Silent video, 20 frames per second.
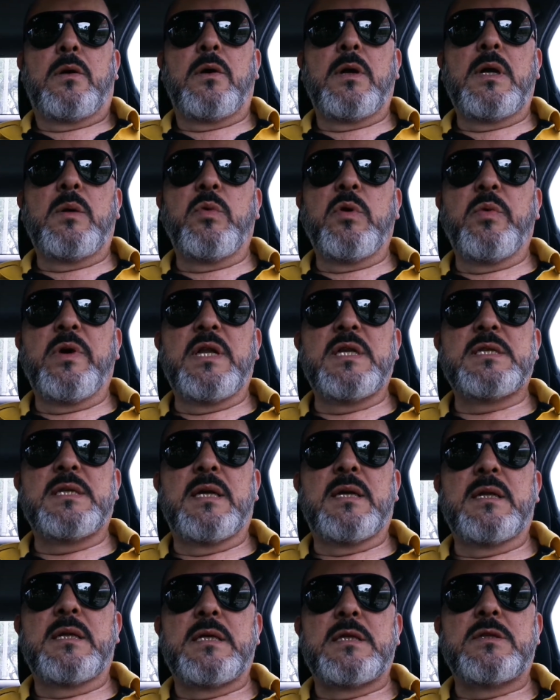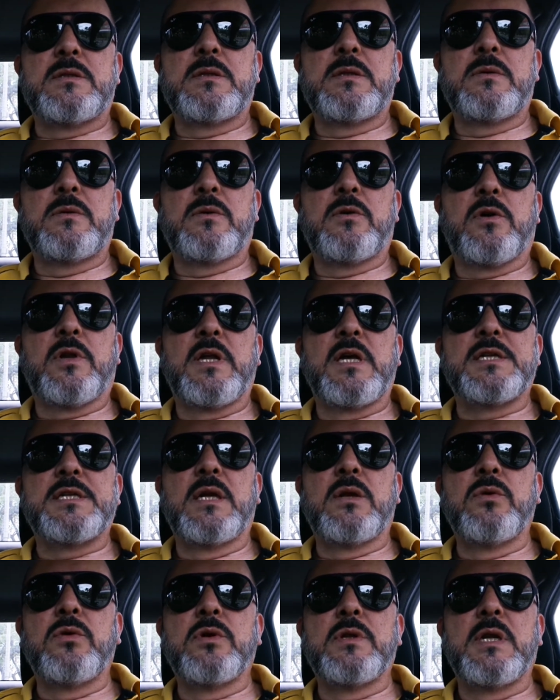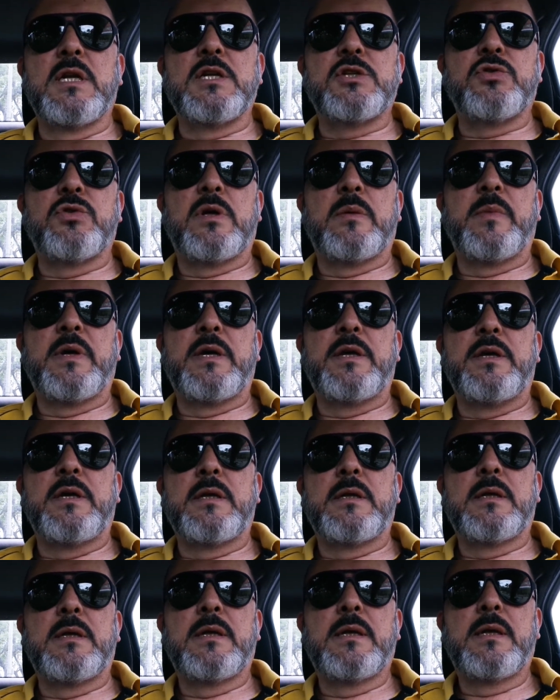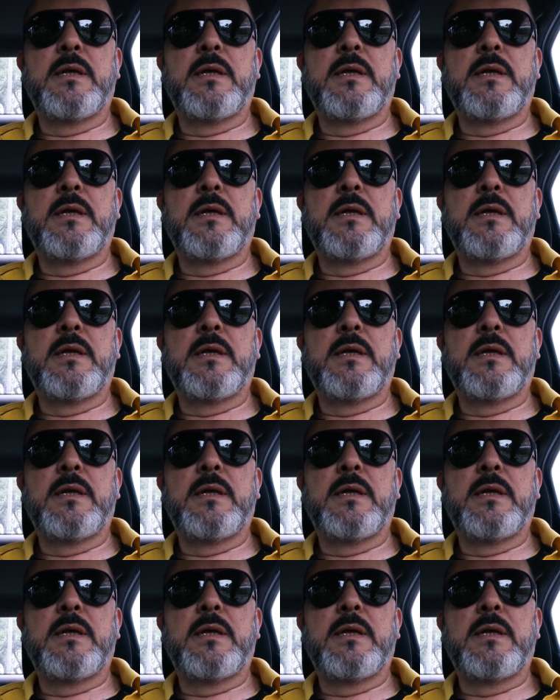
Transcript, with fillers: Hola, muy buenas tardes. Un cordial saludo de la ciudad de Medellín.